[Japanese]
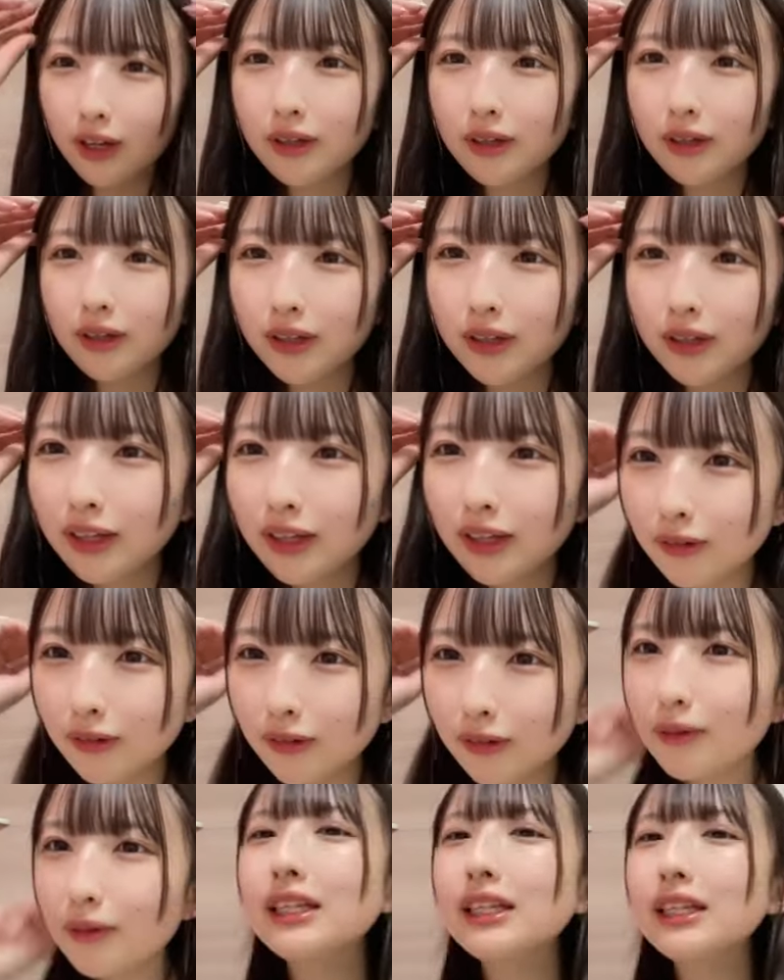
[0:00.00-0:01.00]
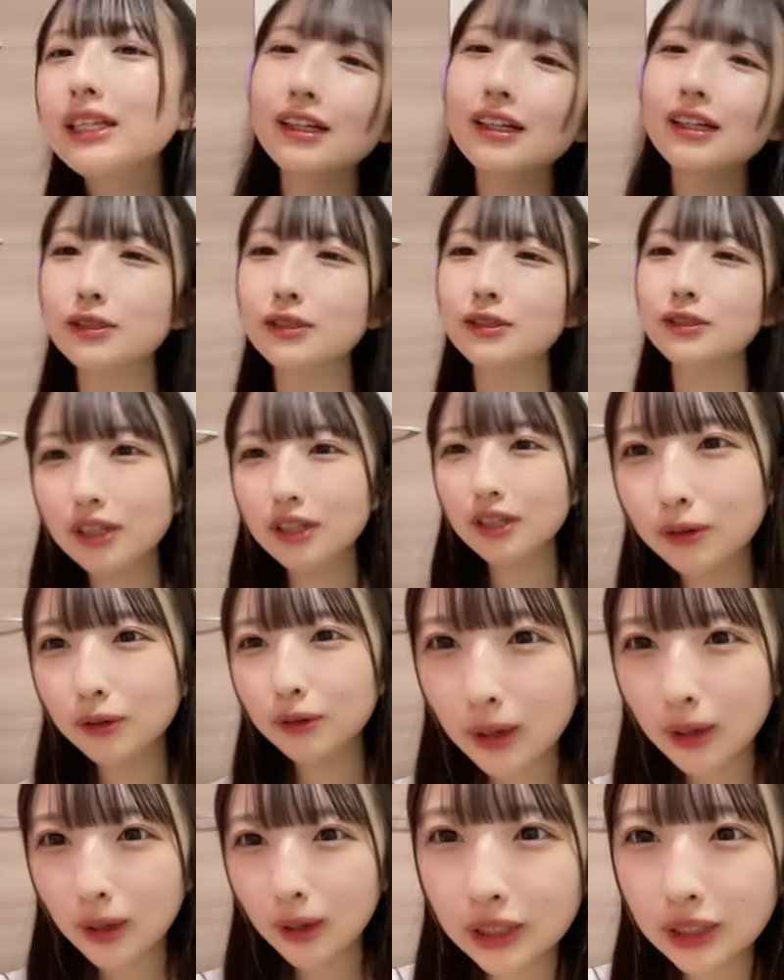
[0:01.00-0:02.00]
公園帰り多いですねありが
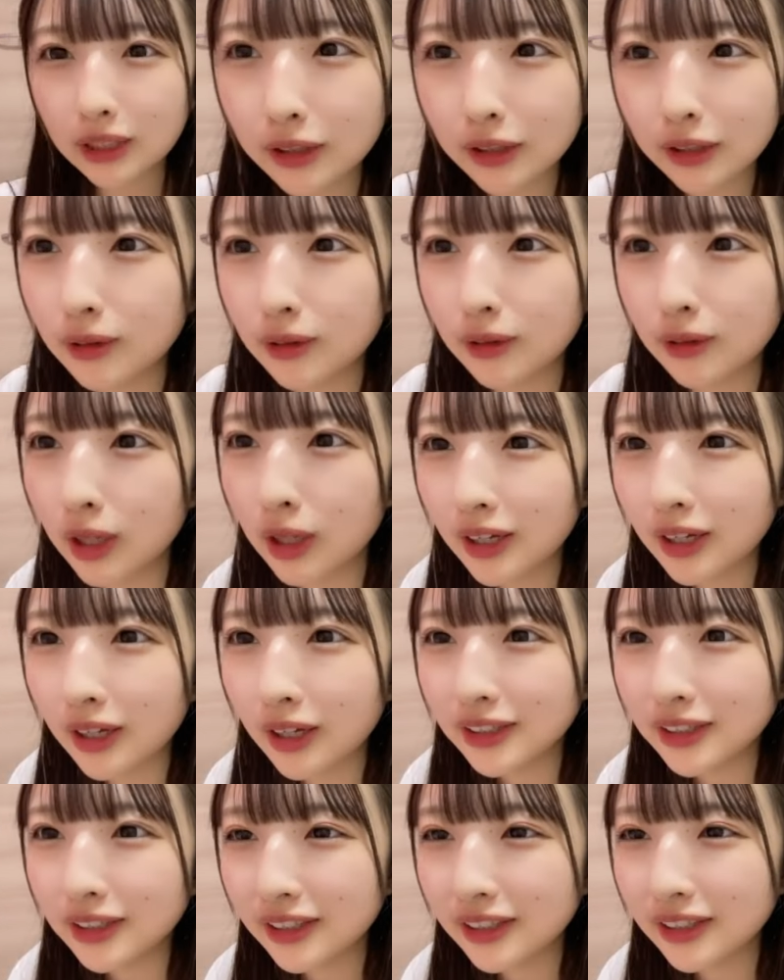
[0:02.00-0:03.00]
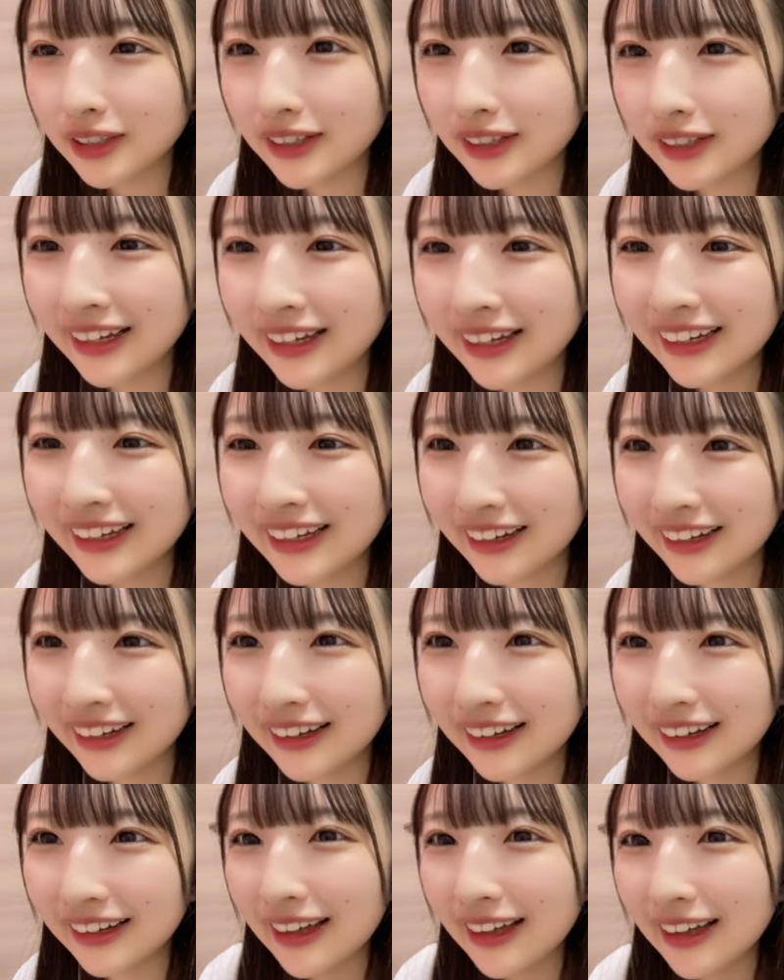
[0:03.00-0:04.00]
とう公園帰りに見て
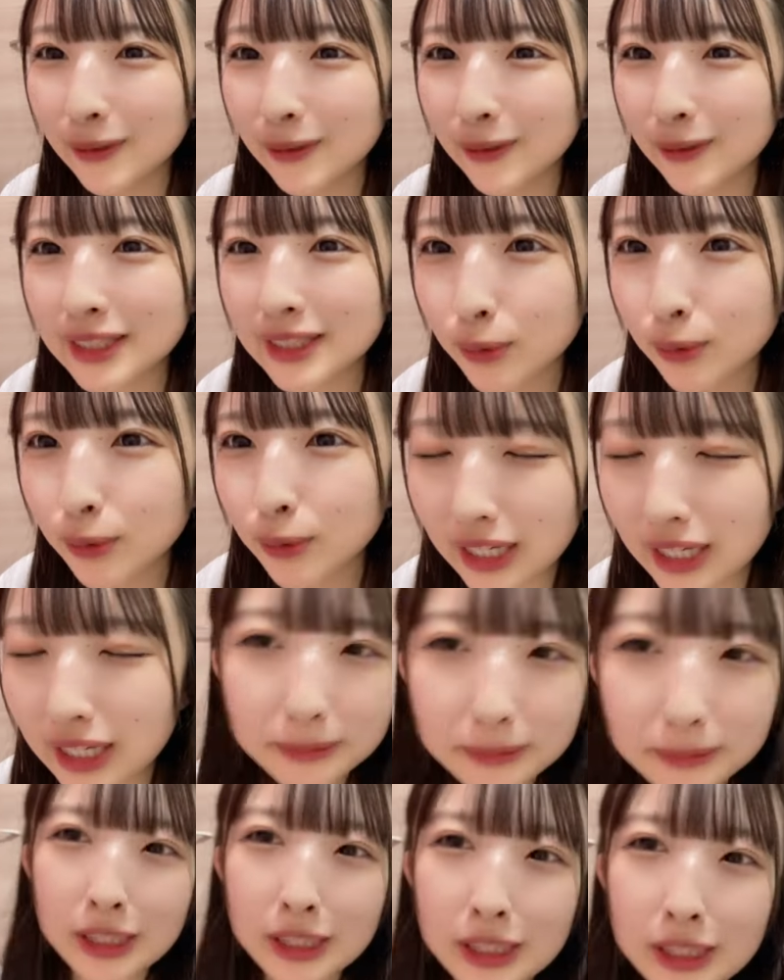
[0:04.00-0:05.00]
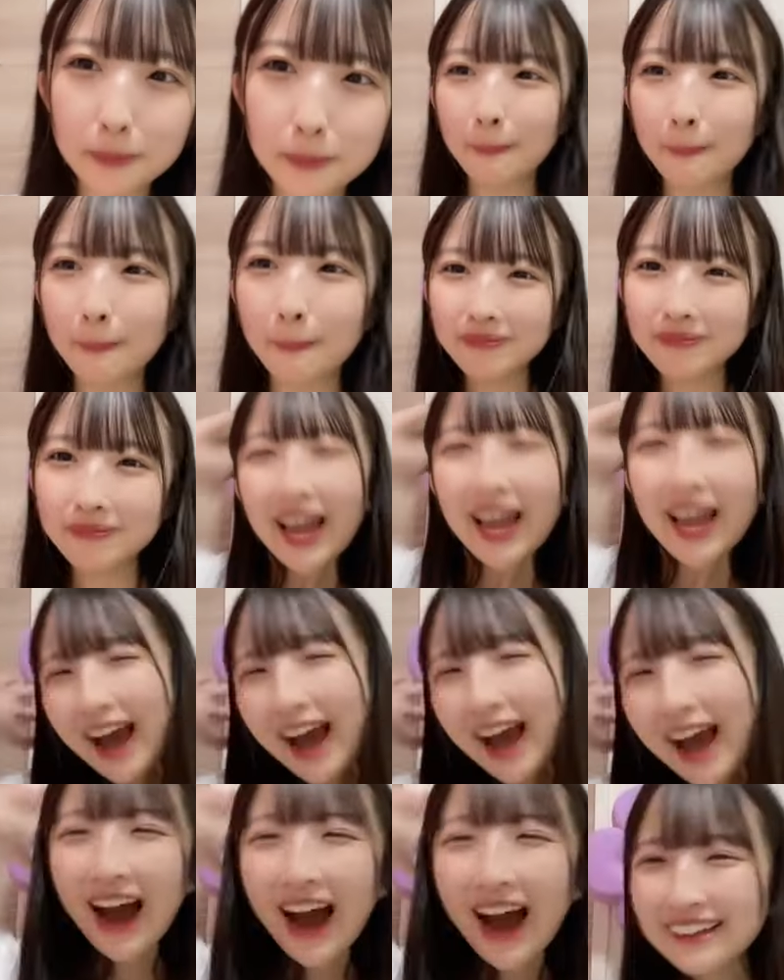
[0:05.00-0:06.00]
いただいてね疲れて疲
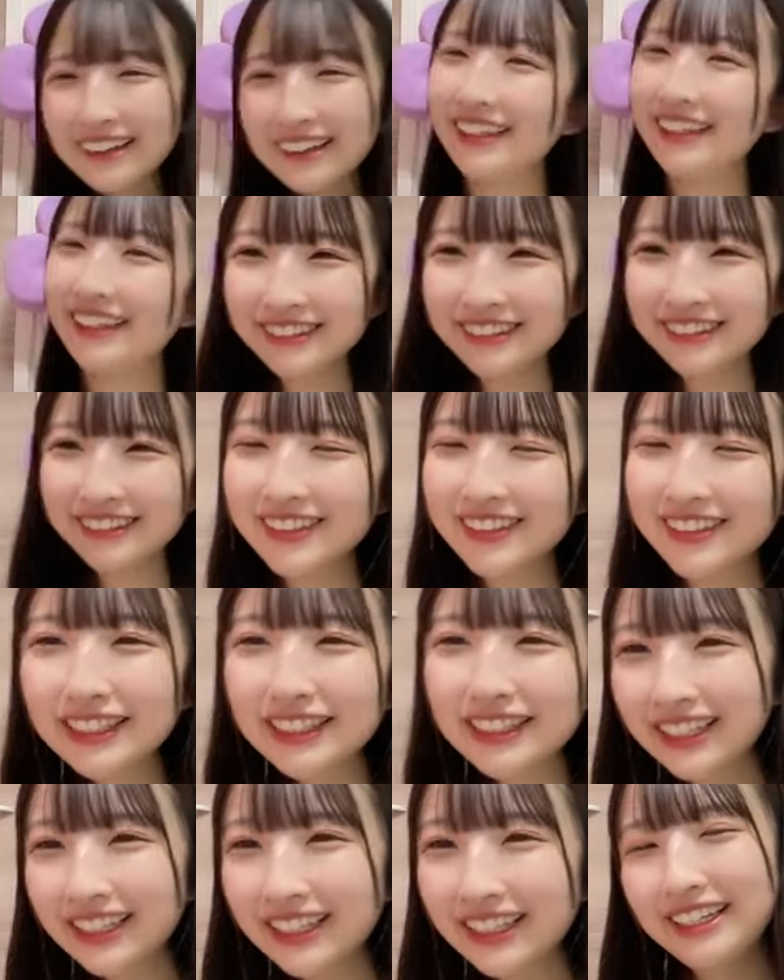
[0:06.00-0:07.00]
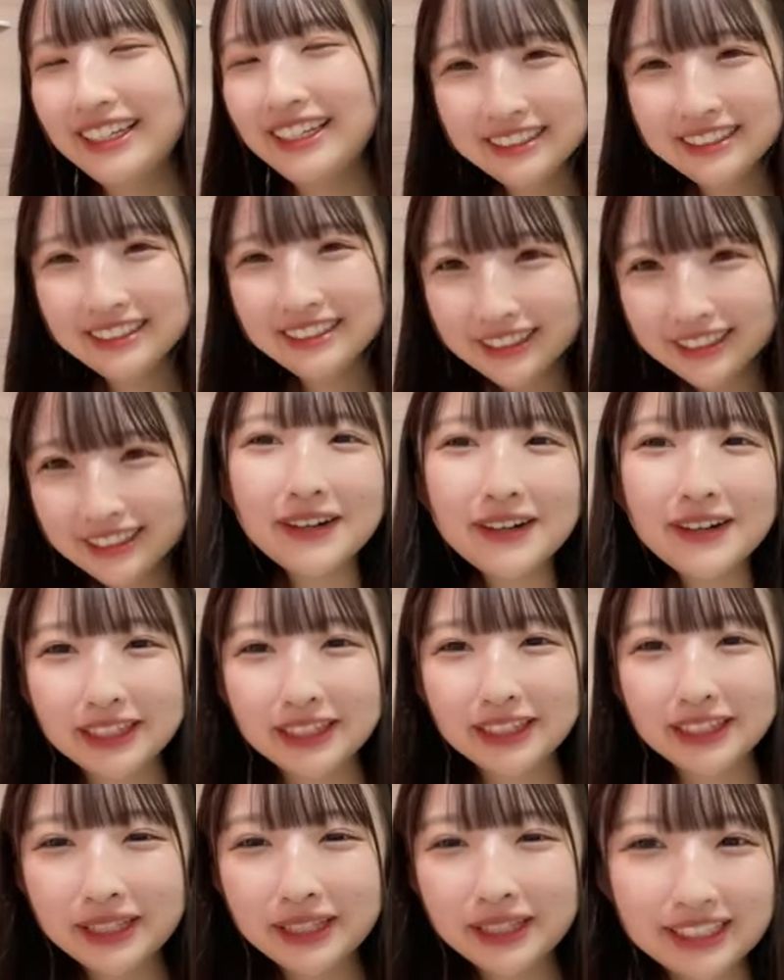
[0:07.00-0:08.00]
れているところ
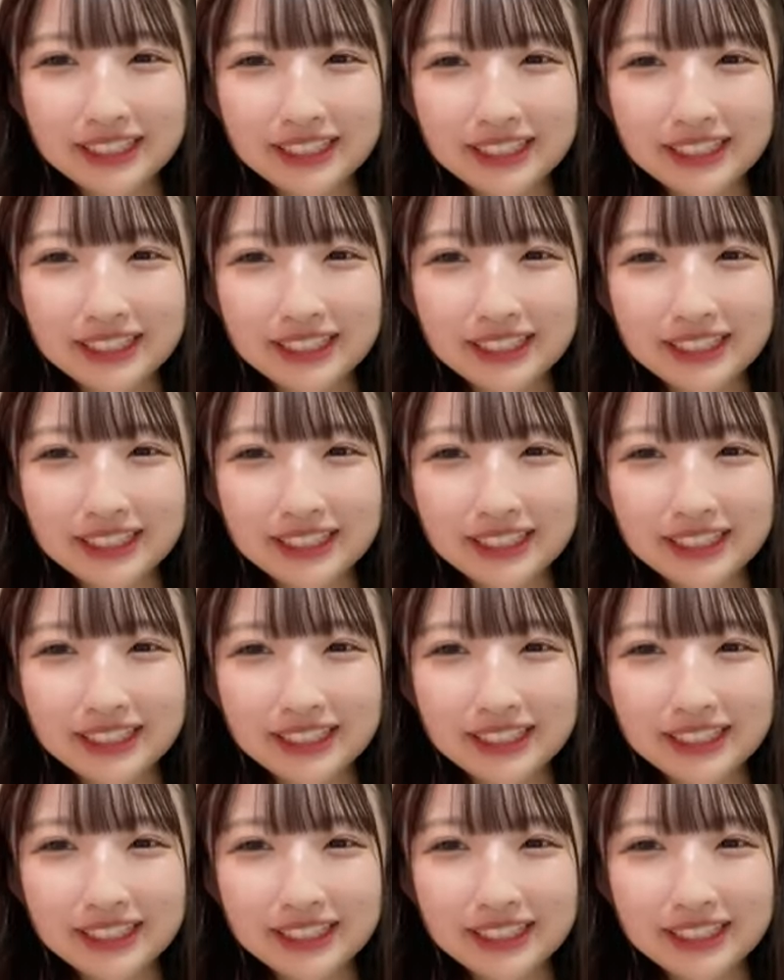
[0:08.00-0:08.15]
はい